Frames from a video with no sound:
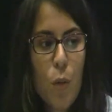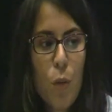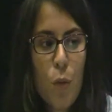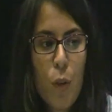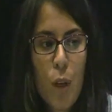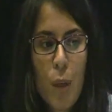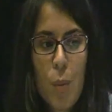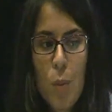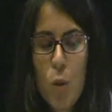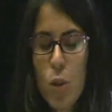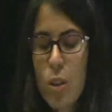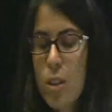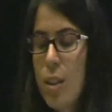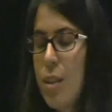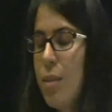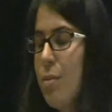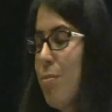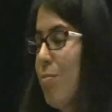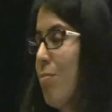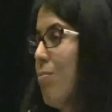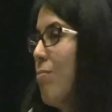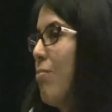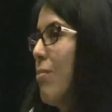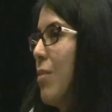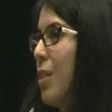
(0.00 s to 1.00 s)
fuimos,
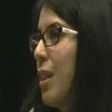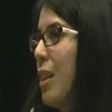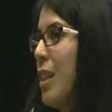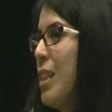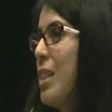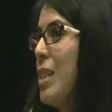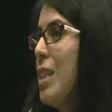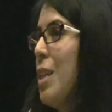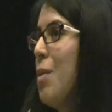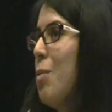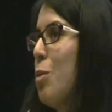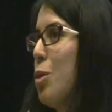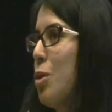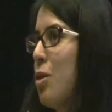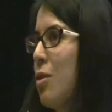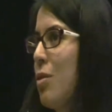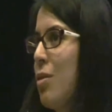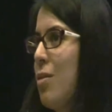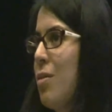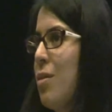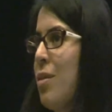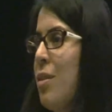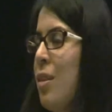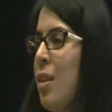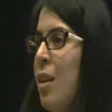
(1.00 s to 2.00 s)
quisimos
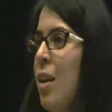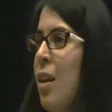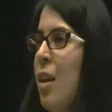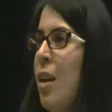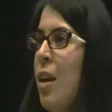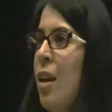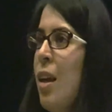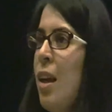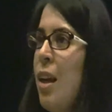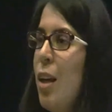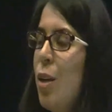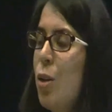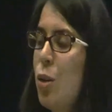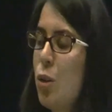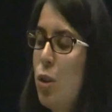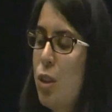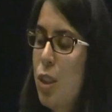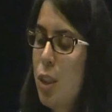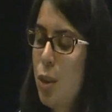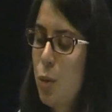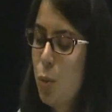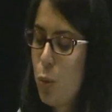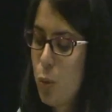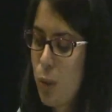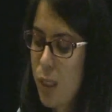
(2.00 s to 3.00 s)

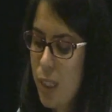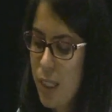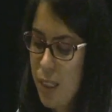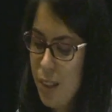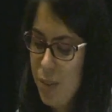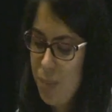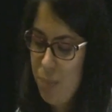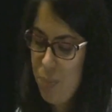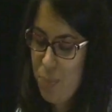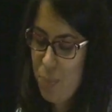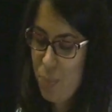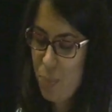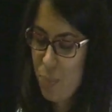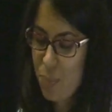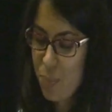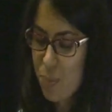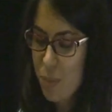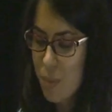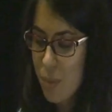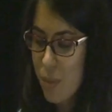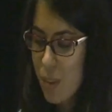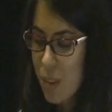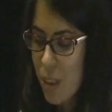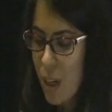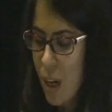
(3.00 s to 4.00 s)
contribuir
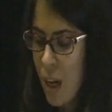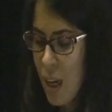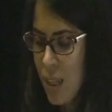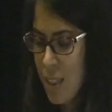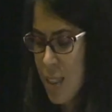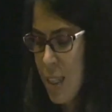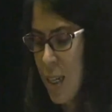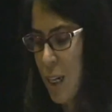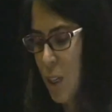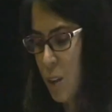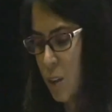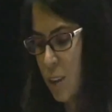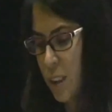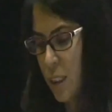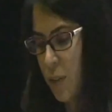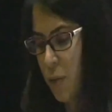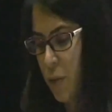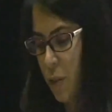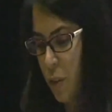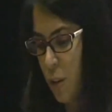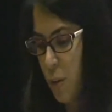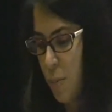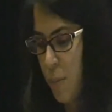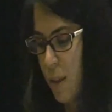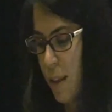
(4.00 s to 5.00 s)
hacia otras
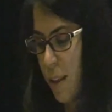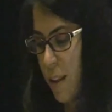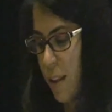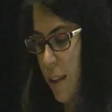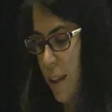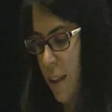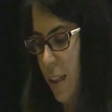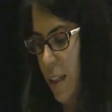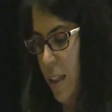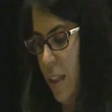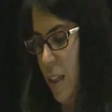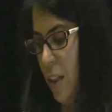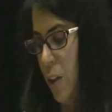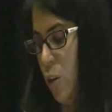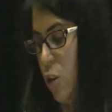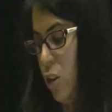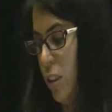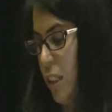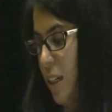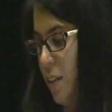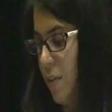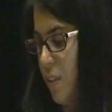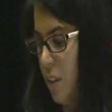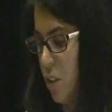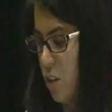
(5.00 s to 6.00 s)
formas de
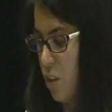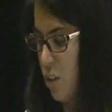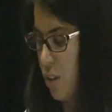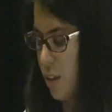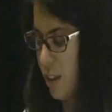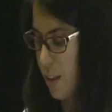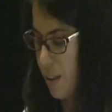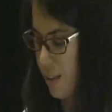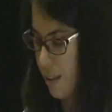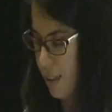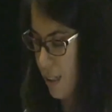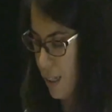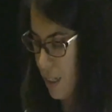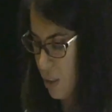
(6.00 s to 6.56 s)
otras visiones de